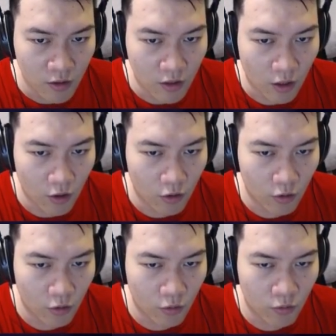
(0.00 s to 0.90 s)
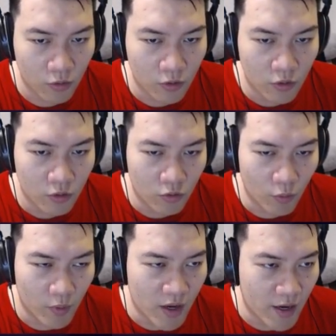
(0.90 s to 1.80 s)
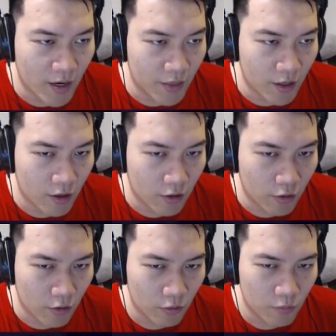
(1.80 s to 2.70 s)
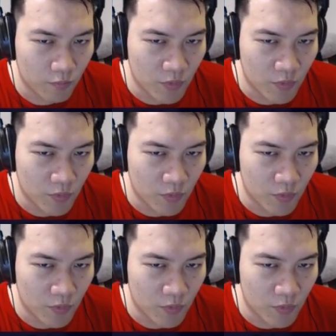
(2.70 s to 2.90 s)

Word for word: 然后我们可以看到